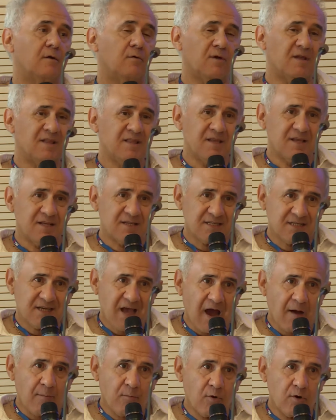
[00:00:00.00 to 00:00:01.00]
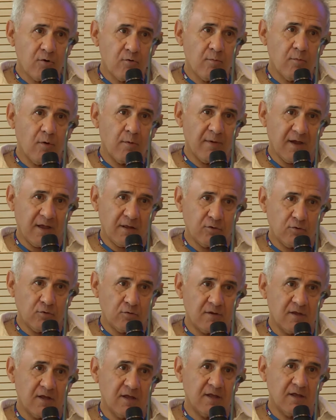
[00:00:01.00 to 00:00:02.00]
Quindi siamo in un momento
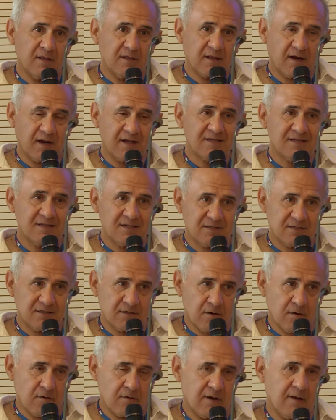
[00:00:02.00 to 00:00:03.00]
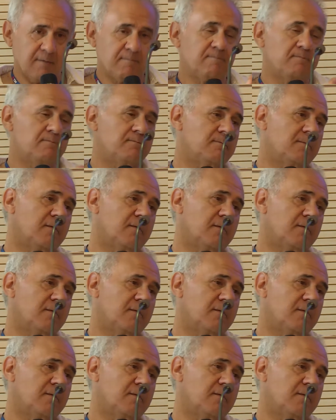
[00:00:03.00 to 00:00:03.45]
di transizione.